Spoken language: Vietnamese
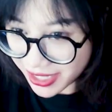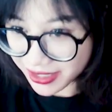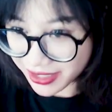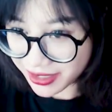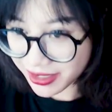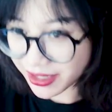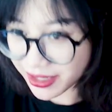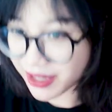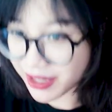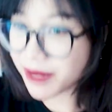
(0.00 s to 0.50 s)

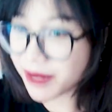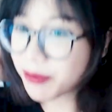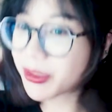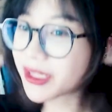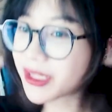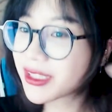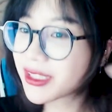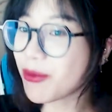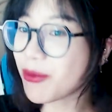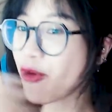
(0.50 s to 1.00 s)
uh,
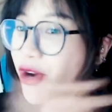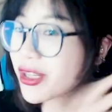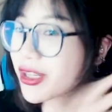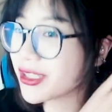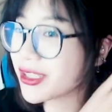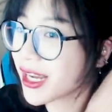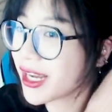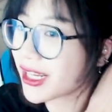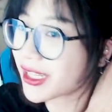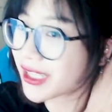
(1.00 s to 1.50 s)
mình sẽ buộc
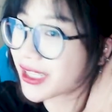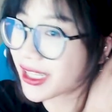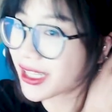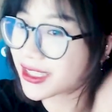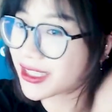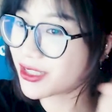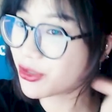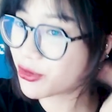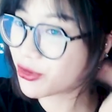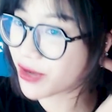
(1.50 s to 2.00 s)
như này thành
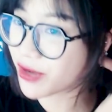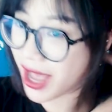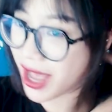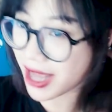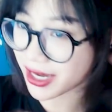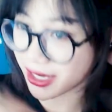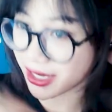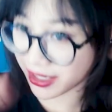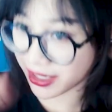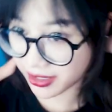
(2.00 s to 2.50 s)

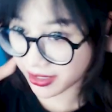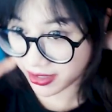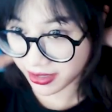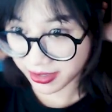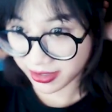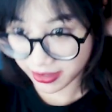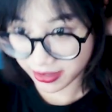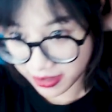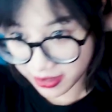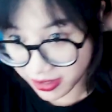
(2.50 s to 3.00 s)
Shizuka này
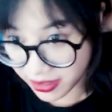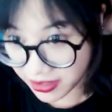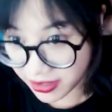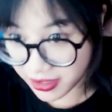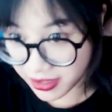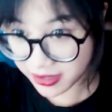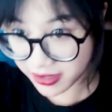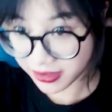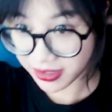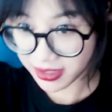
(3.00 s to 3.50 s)

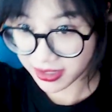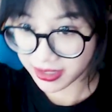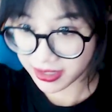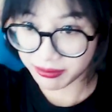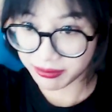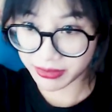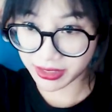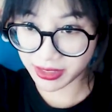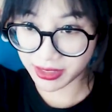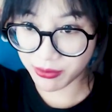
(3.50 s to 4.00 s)
à,
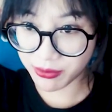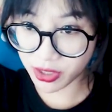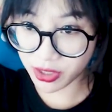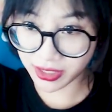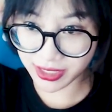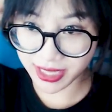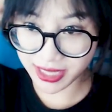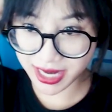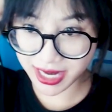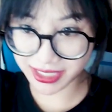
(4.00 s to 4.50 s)
Mình sẽ buộc
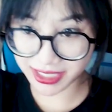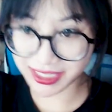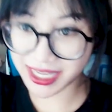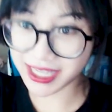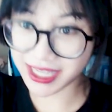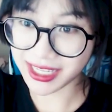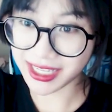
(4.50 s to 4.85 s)
như này thì thành